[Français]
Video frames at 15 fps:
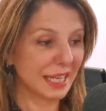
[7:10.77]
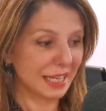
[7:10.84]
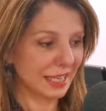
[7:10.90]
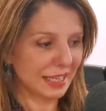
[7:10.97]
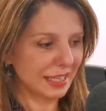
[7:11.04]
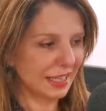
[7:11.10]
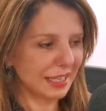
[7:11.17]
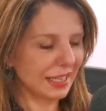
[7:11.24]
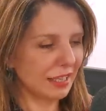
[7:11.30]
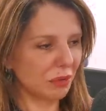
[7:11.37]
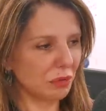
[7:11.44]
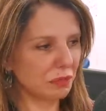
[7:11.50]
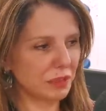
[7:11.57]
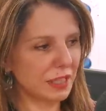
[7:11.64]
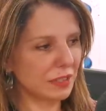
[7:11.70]
Et,
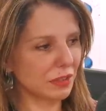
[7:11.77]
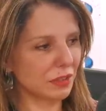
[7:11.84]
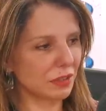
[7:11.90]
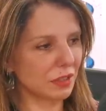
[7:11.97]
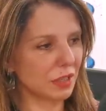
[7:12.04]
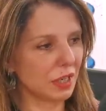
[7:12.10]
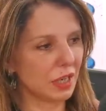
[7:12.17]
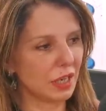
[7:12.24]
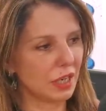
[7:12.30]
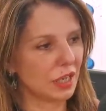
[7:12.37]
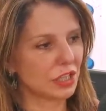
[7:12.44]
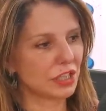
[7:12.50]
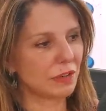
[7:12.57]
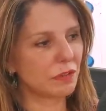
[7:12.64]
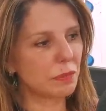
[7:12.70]
en fait, euh,
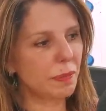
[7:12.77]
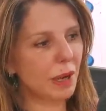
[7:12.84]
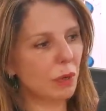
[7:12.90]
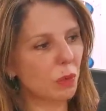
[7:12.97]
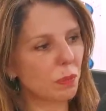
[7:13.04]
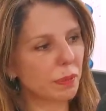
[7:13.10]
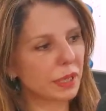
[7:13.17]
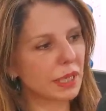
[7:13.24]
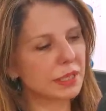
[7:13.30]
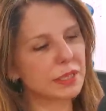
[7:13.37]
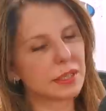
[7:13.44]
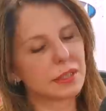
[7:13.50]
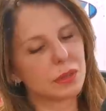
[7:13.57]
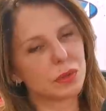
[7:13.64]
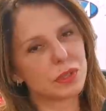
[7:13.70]
j'avais pas compris que
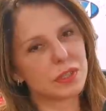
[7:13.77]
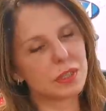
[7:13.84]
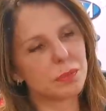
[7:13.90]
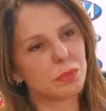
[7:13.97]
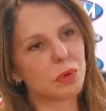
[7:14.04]
c'était aussi